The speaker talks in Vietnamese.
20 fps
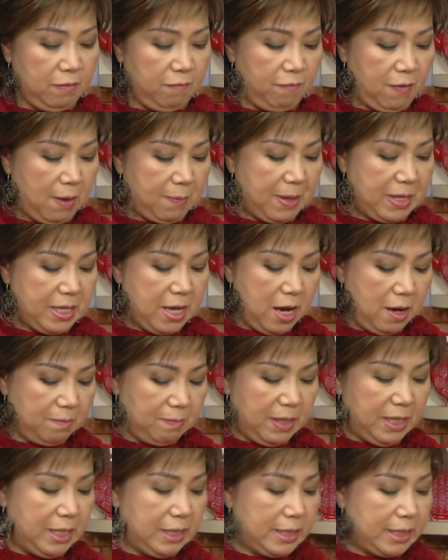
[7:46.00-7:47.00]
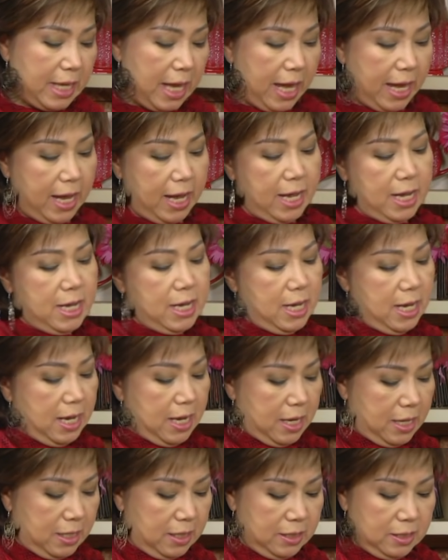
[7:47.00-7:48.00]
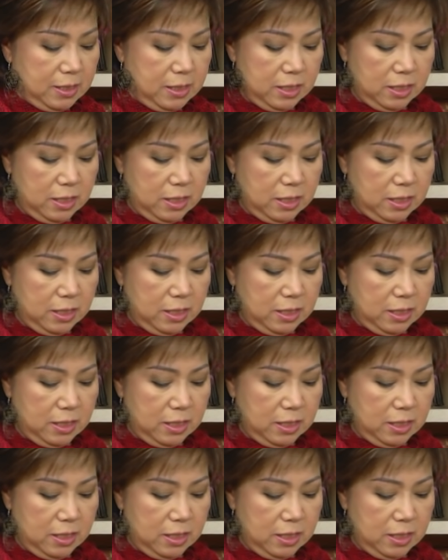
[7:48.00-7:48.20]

và bây giờ mình sẽ à,